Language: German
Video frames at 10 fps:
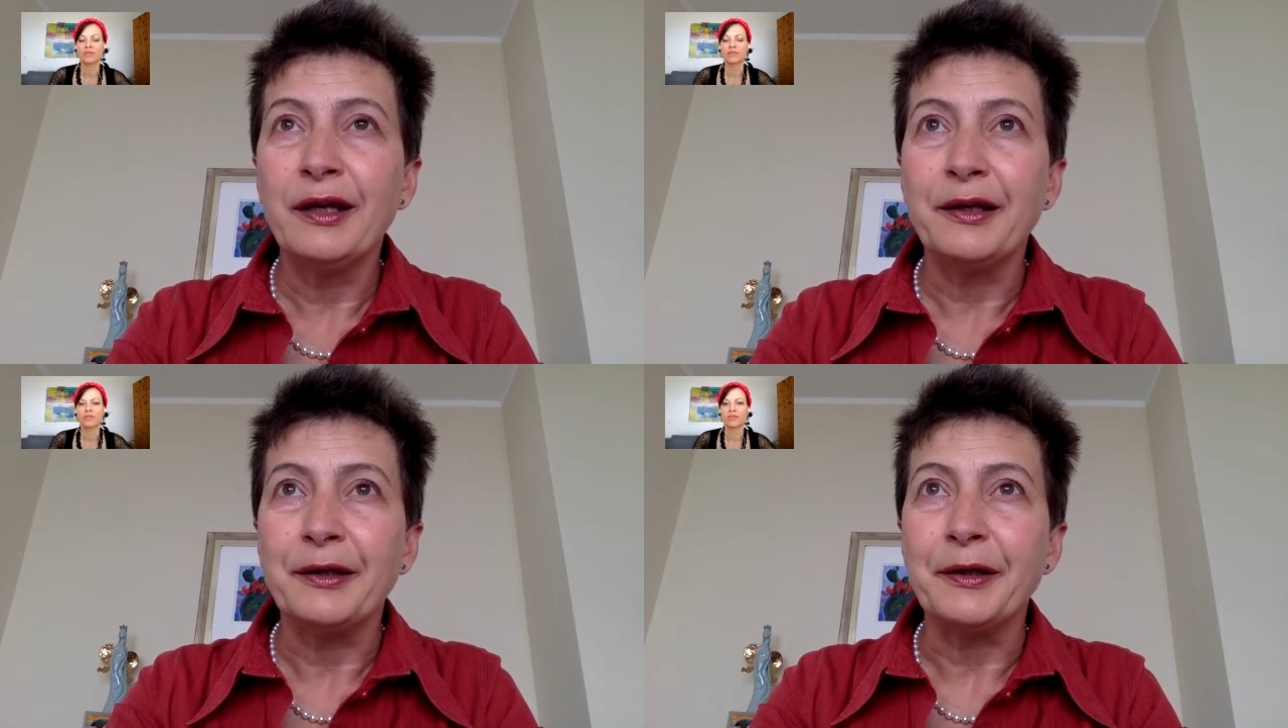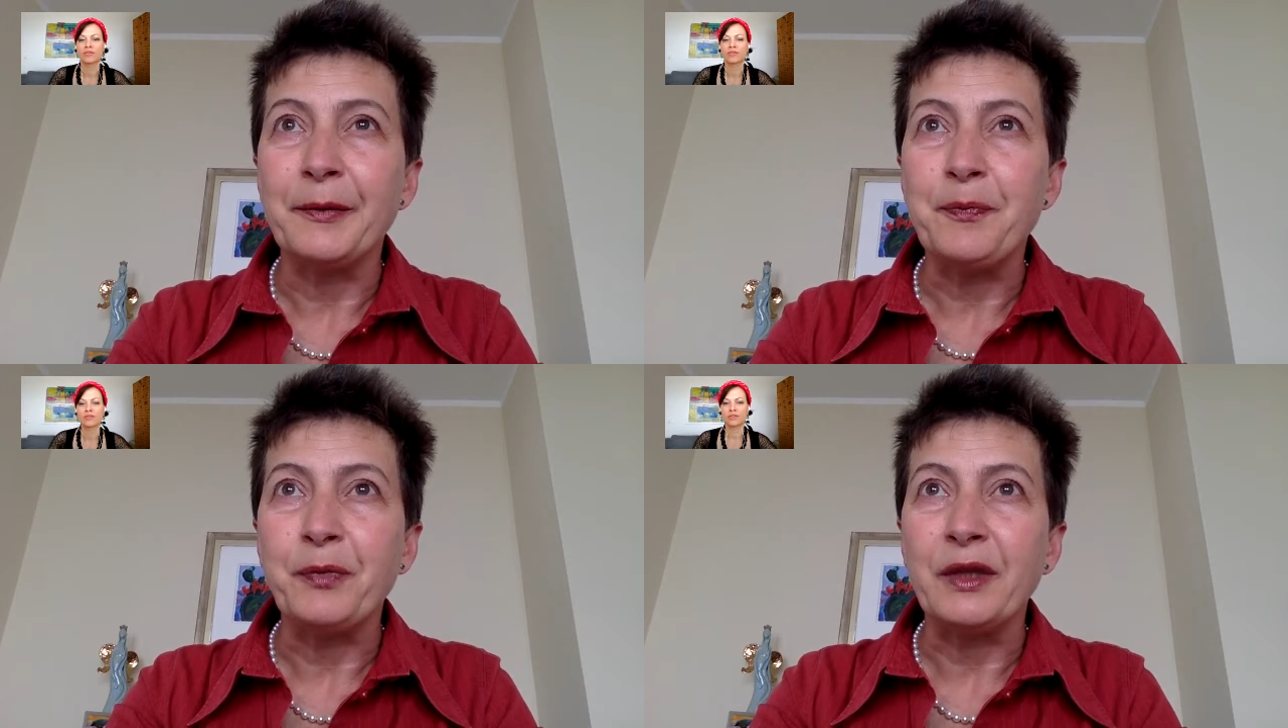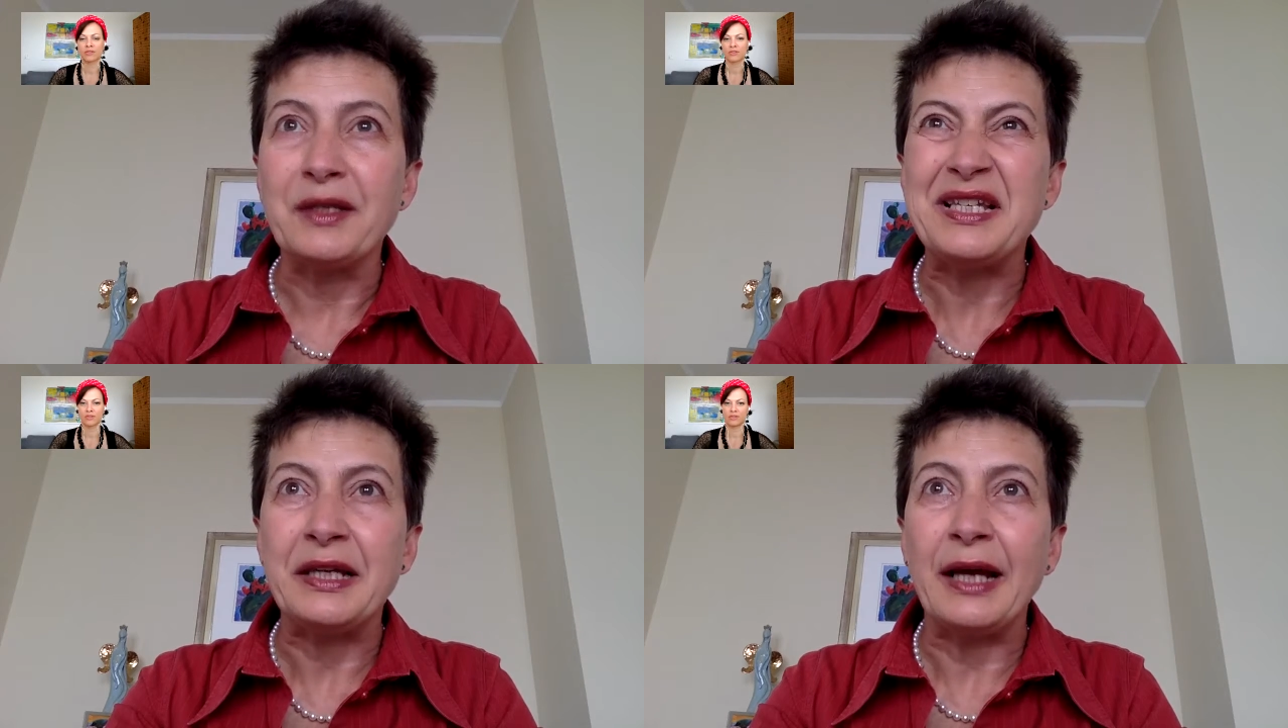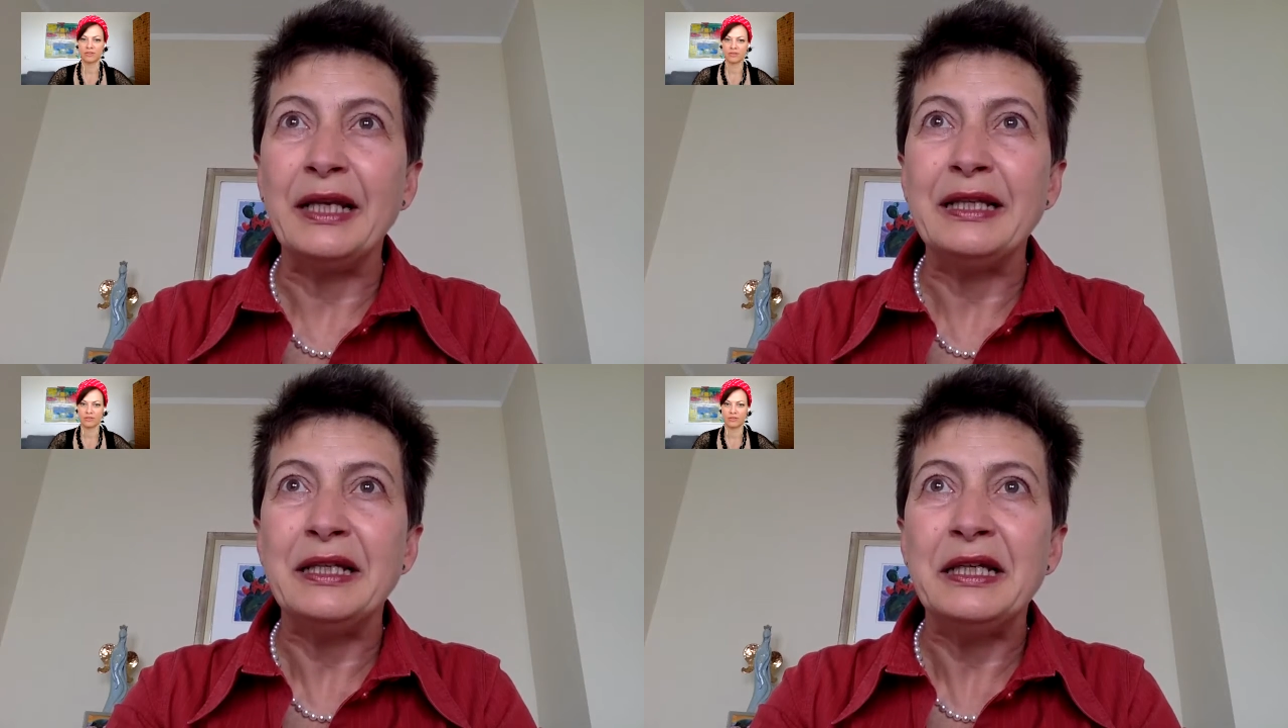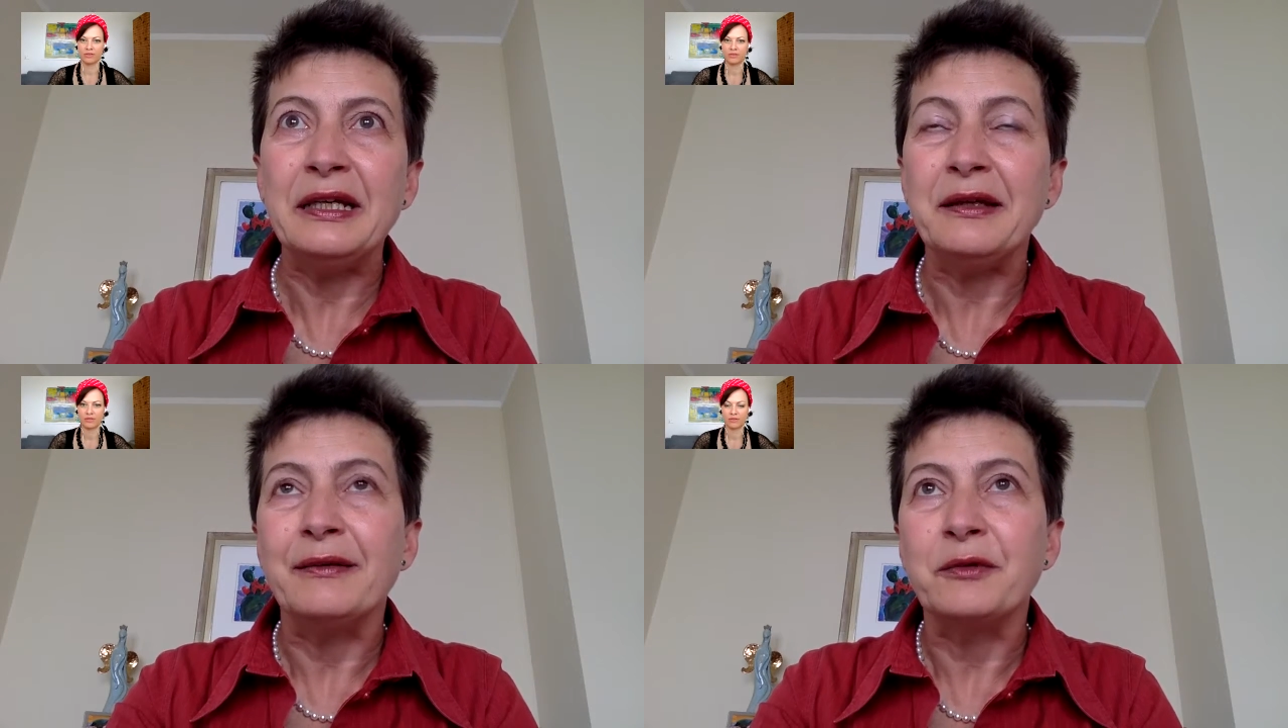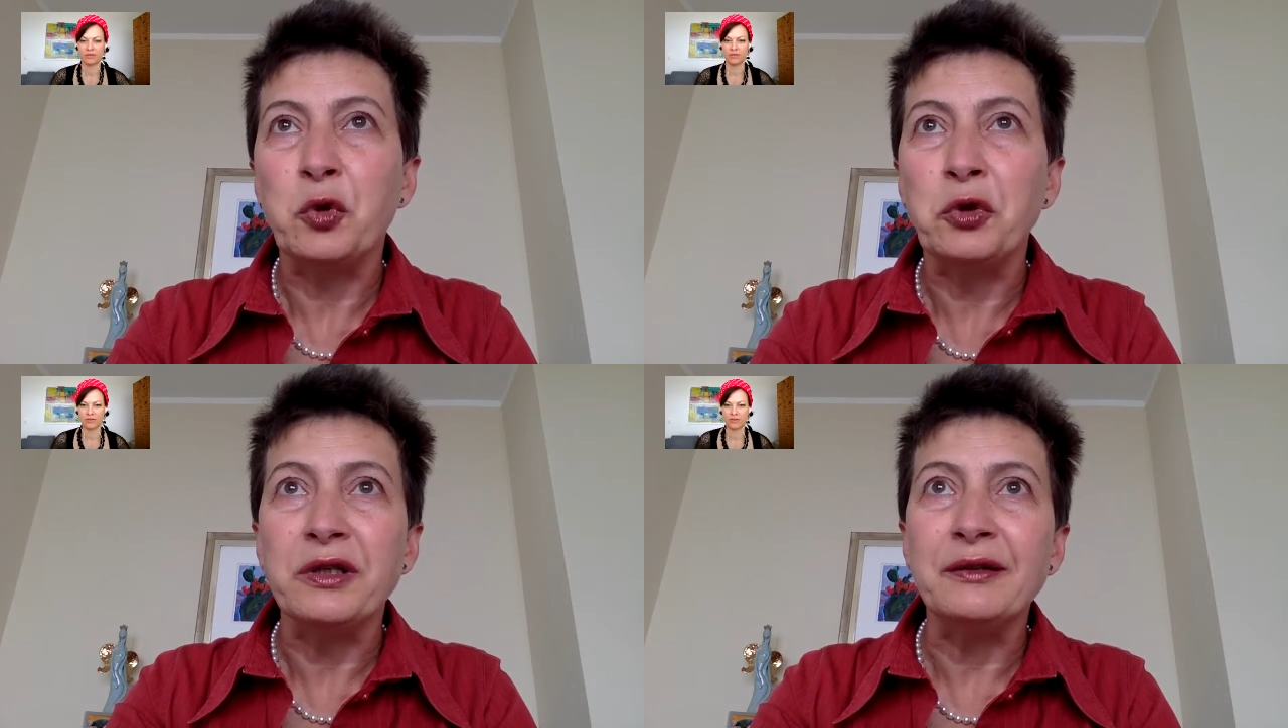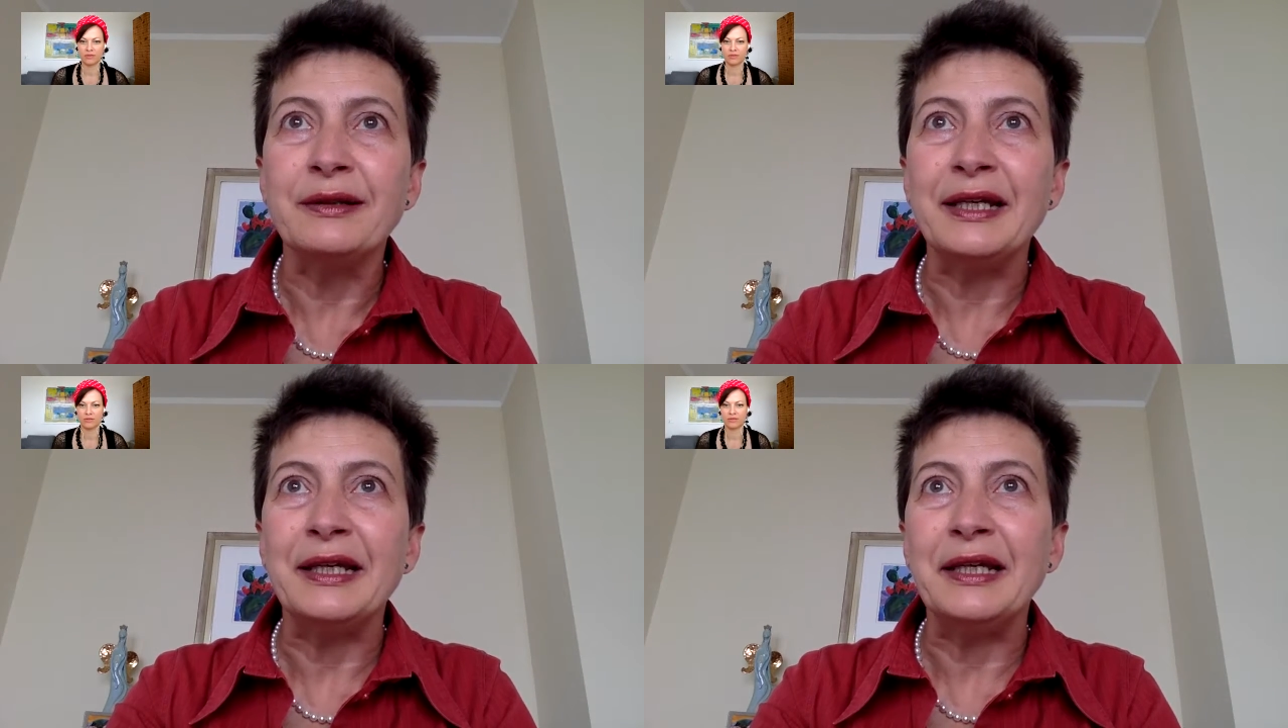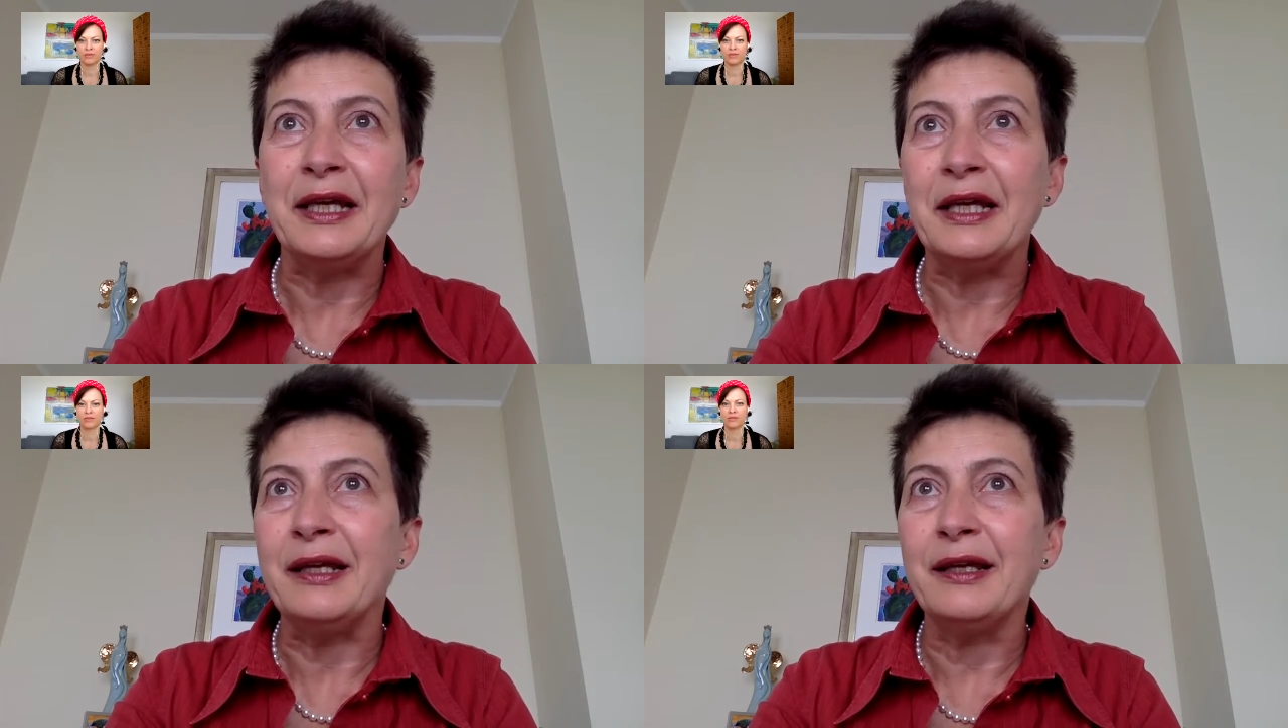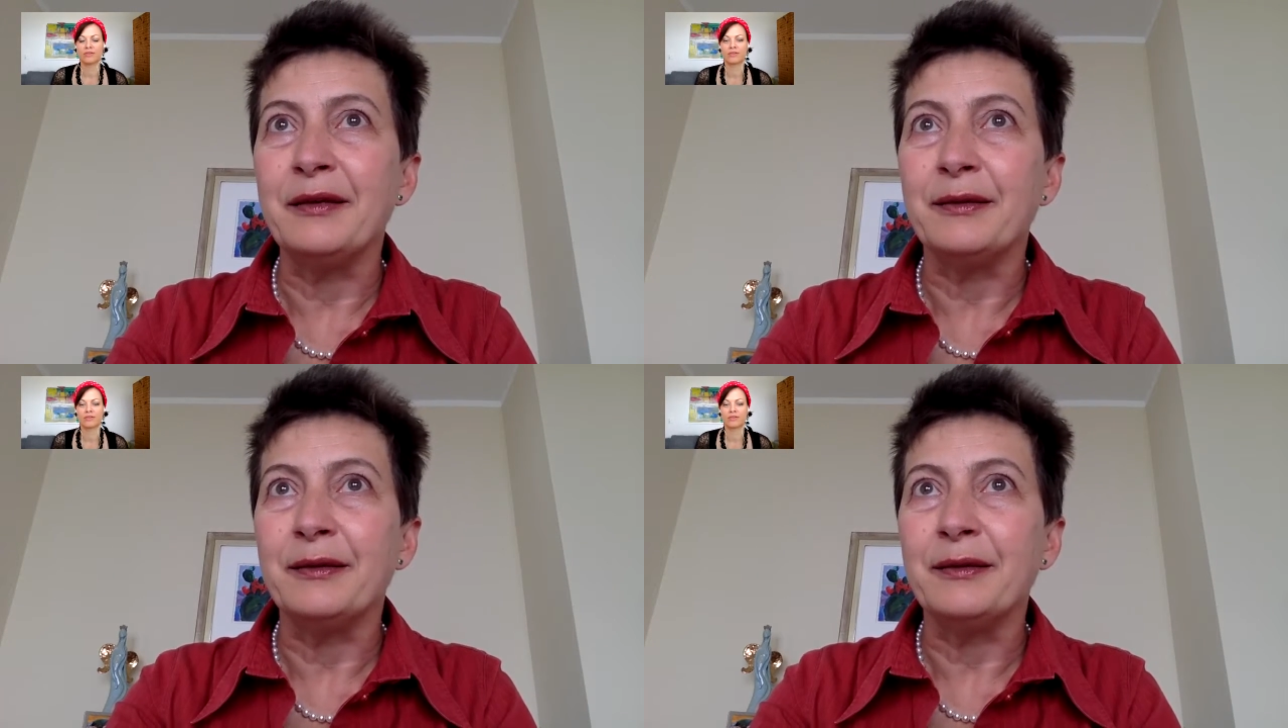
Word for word: ähm, dass ich eigentlich die Kunden, die ich